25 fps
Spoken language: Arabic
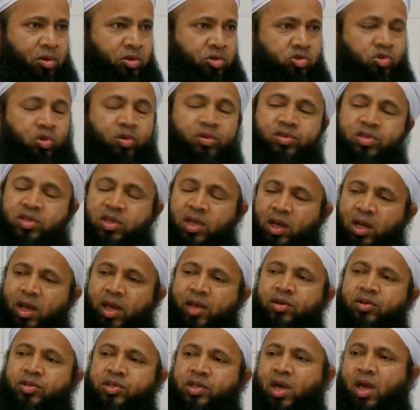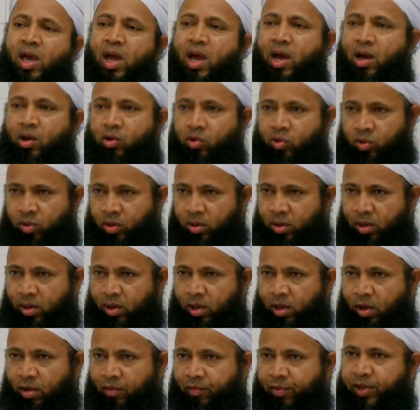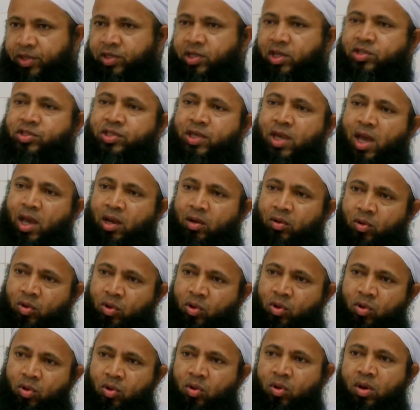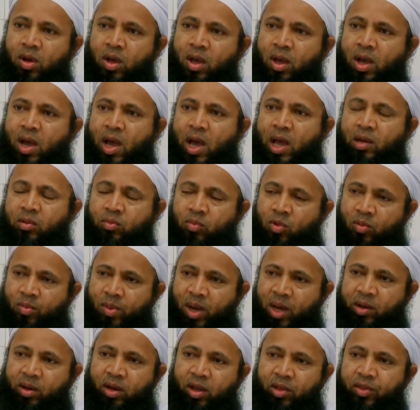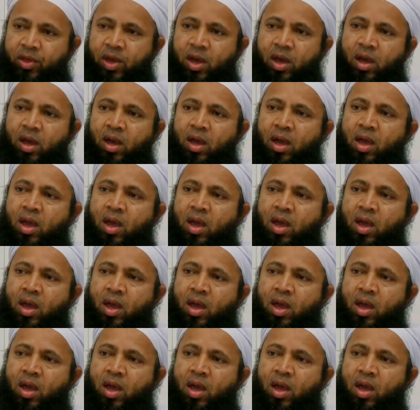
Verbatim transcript: سجل انتحاره فتسأله الممرضة